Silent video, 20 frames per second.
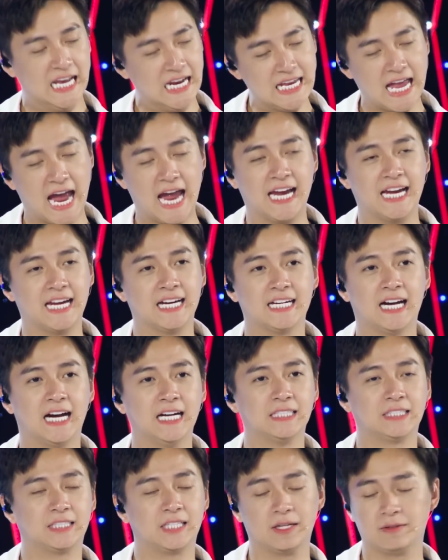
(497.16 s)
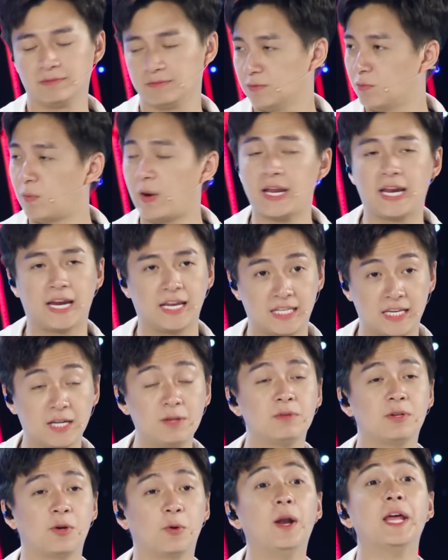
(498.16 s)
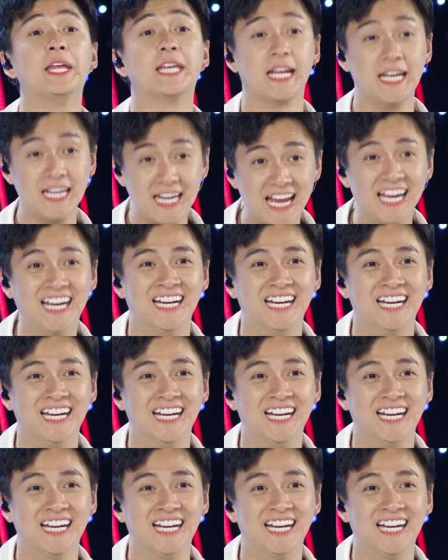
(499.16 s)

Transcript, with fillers: như vậy ừ quay về chính chủ đề chính